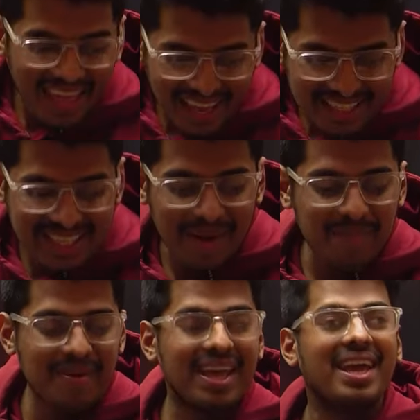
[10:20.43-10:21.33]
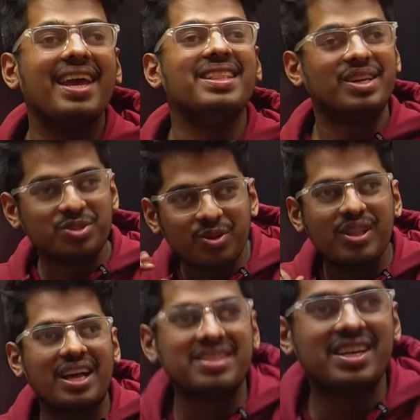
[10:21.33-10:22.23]
एग्जाम में इधर सुनो
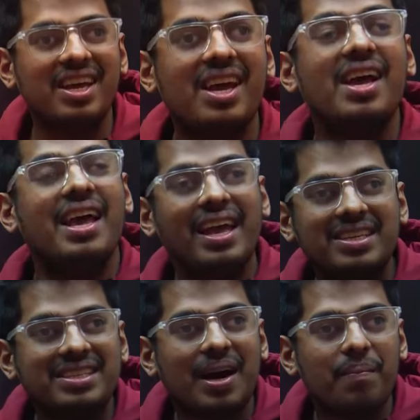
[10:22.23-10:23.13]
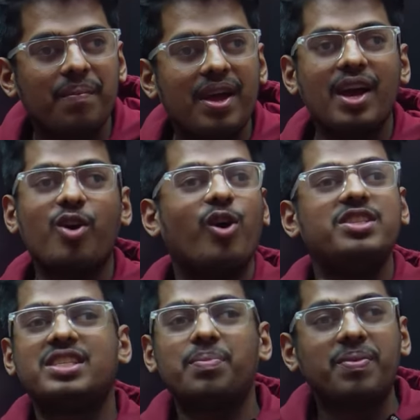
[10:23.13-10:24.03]
ध्यान से एग्जाम में
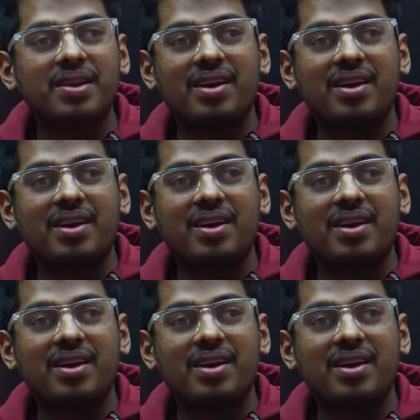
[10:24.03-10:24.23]
कॉन्सेप्ट